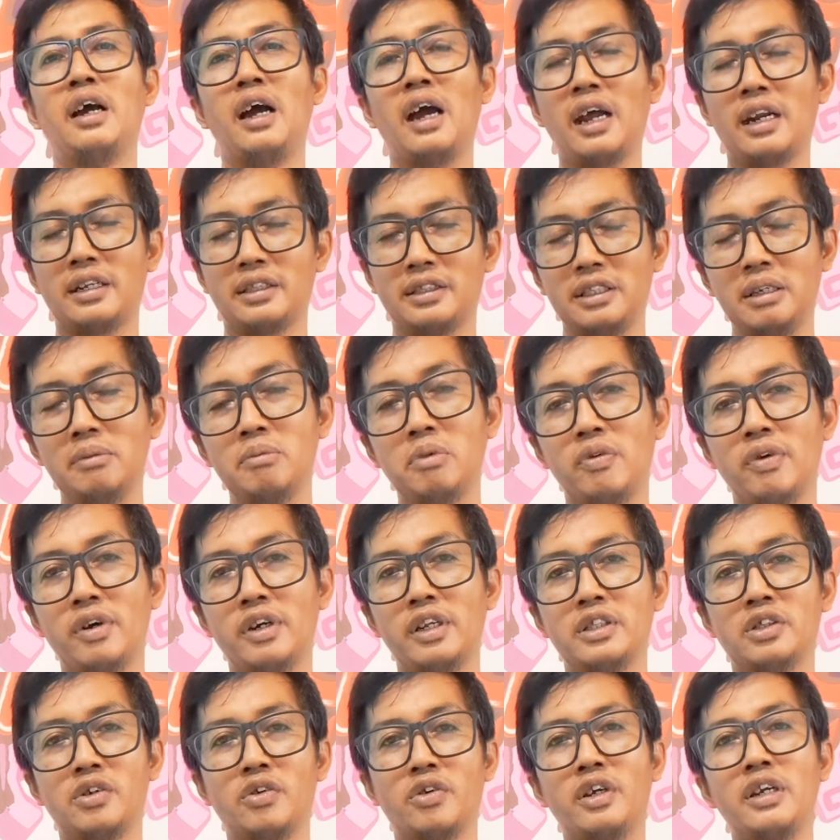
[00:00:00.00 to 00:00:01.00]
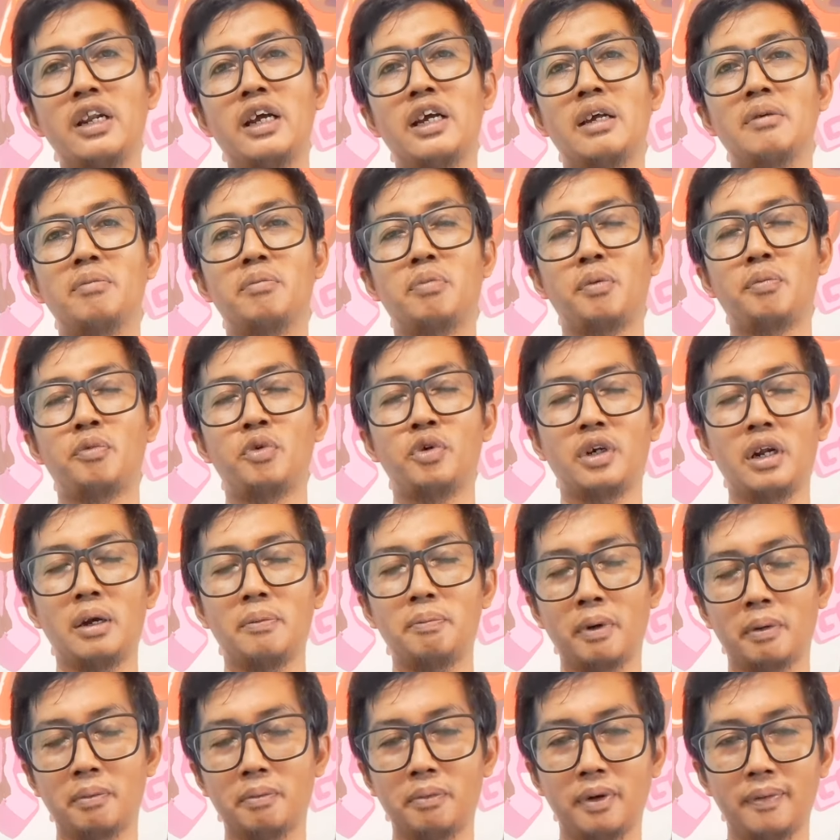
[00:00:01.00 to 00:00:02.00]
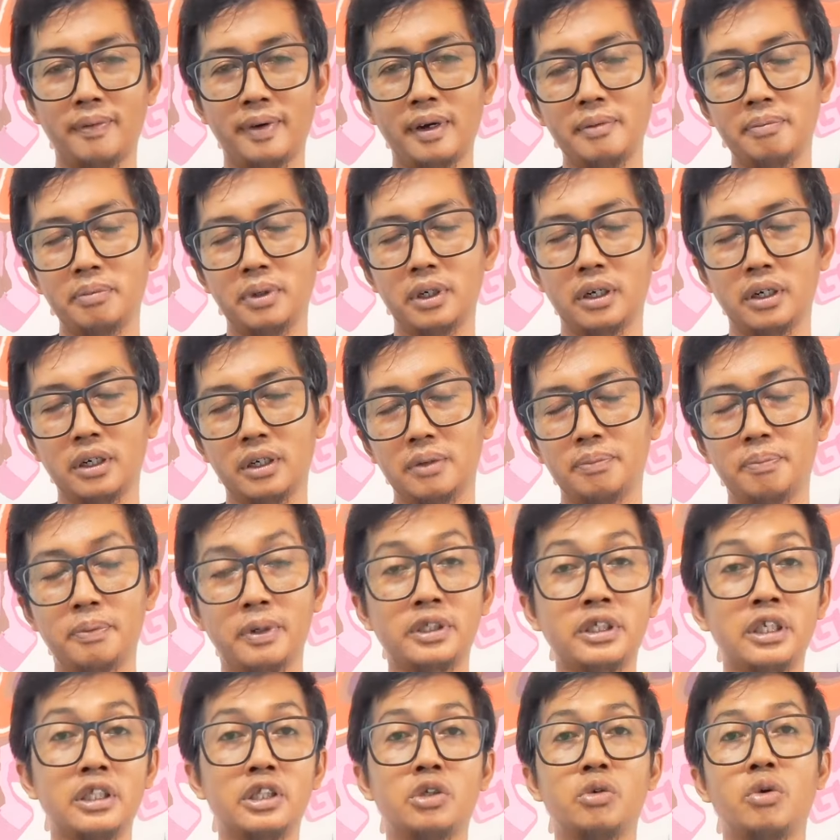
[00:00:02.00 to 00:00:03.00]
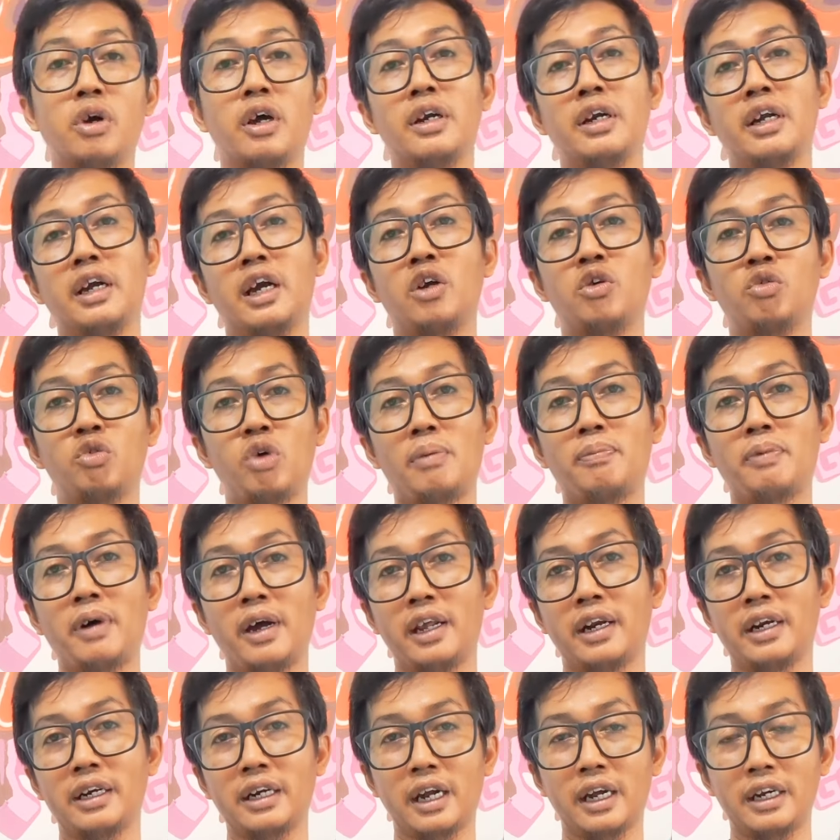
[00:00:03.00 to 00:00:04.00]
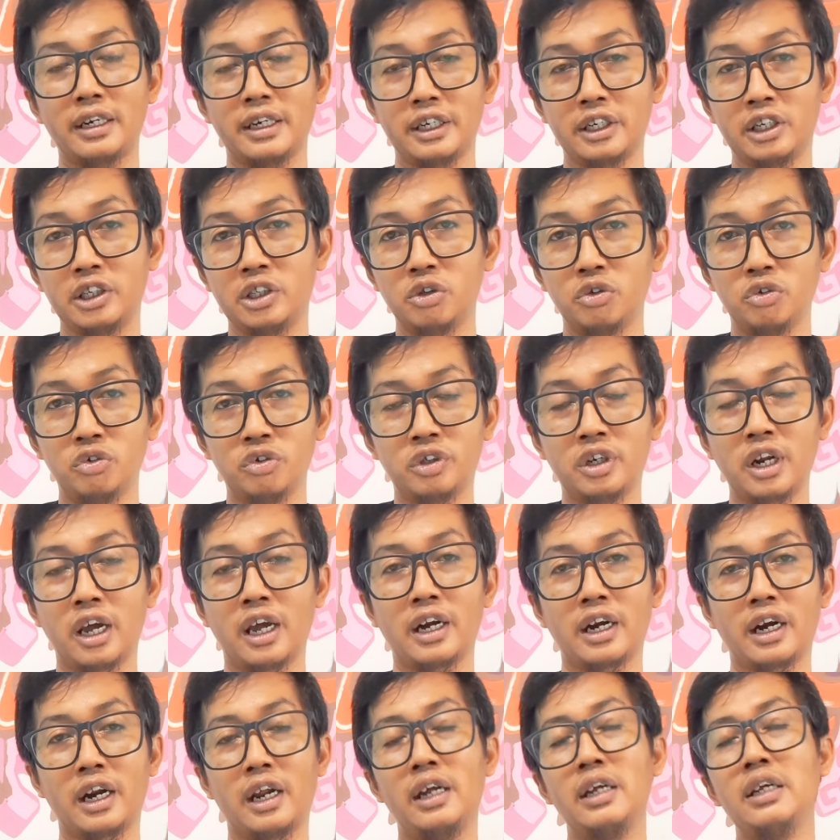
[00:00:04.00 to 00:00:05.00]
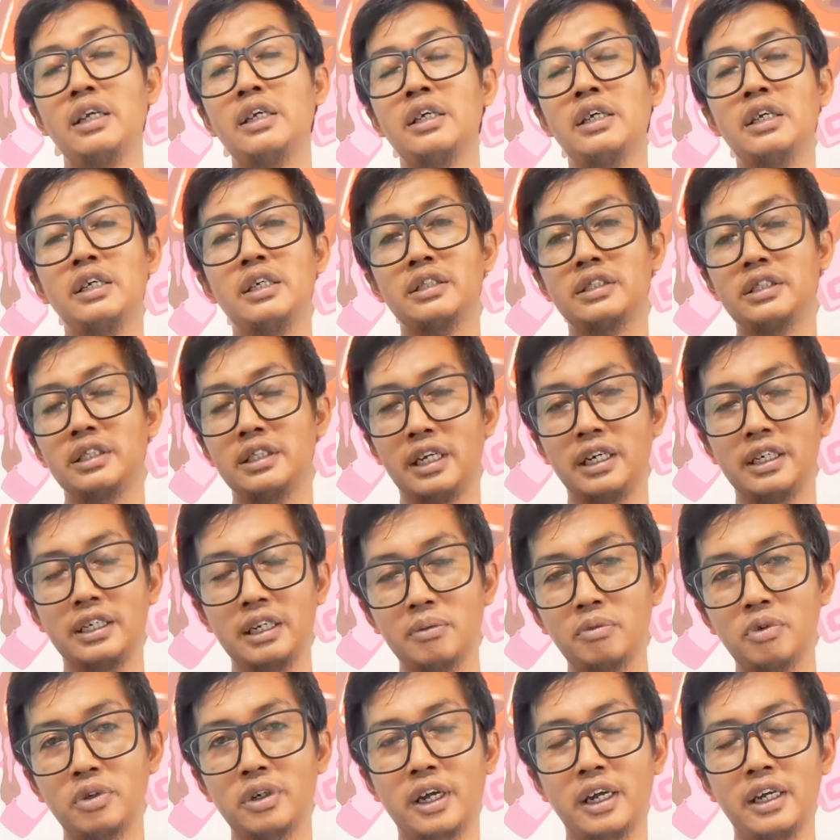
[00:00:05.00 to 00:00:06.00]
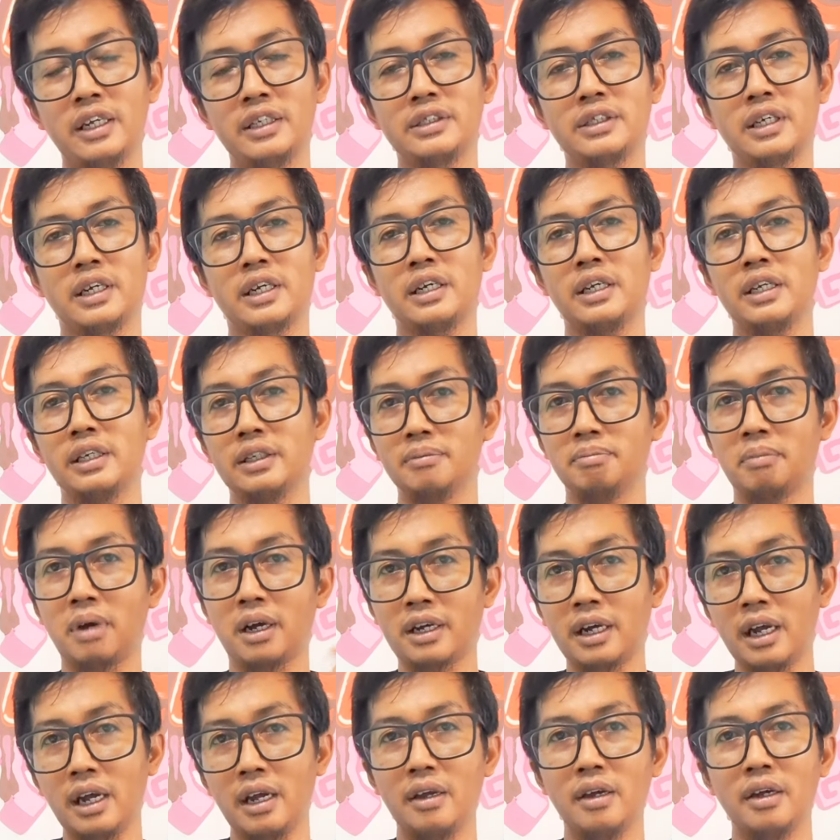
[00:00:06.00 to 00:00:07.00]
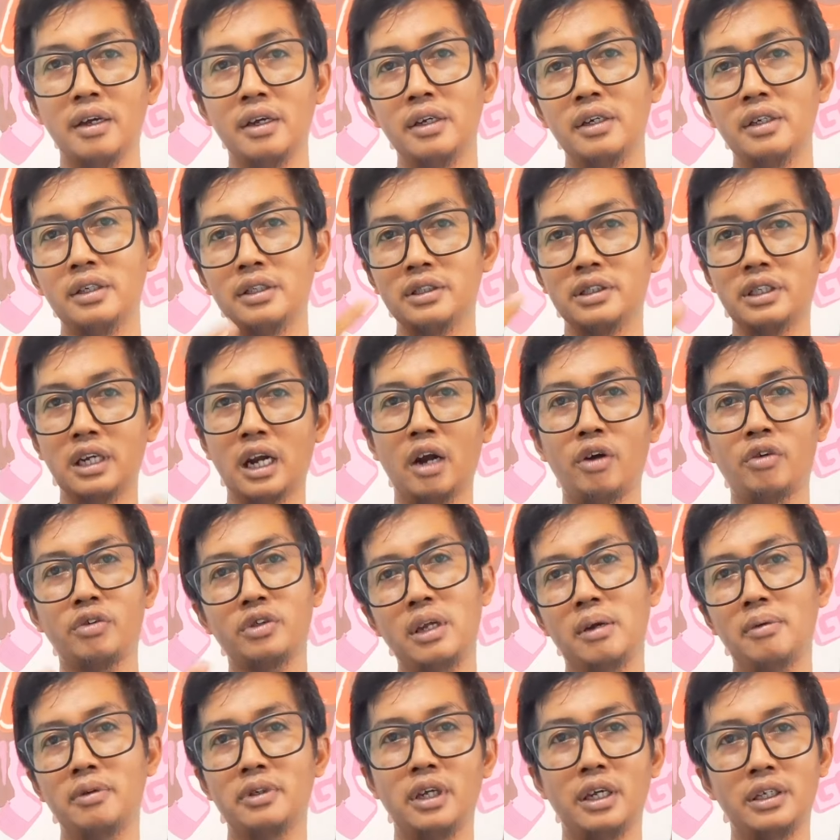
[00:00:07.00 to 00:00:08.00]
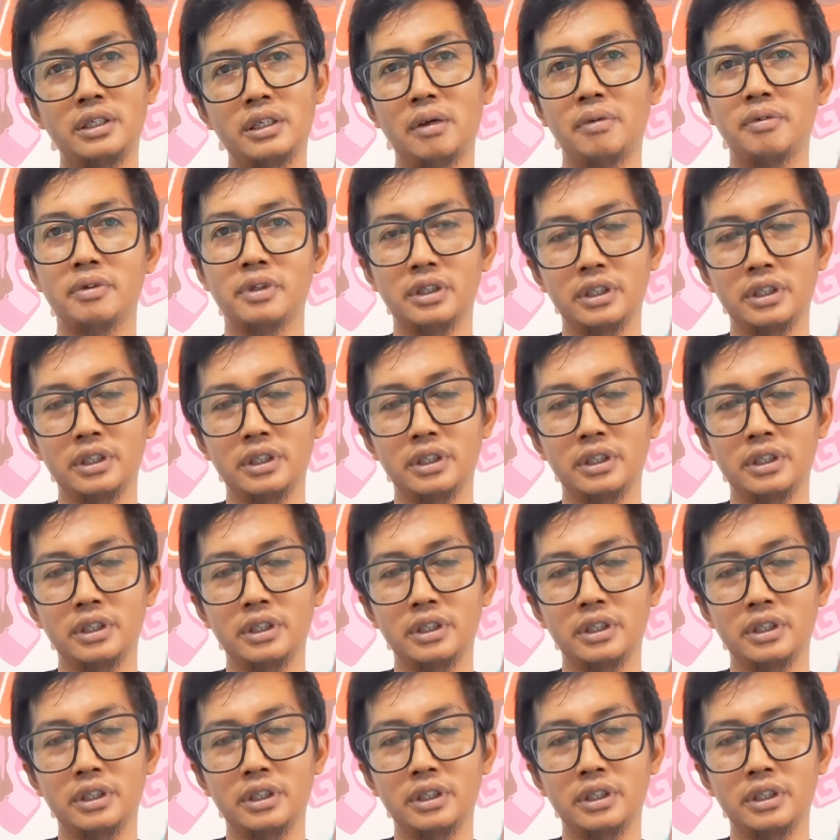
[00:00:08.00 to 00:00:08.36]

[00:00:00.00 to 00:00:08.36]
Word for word: Artinya bahwa nitrogen akan bermudah berbawa ber, bersentuhan dengan uap air yang ada di udara, sehingga dia mudah encer. Maka selalu saya,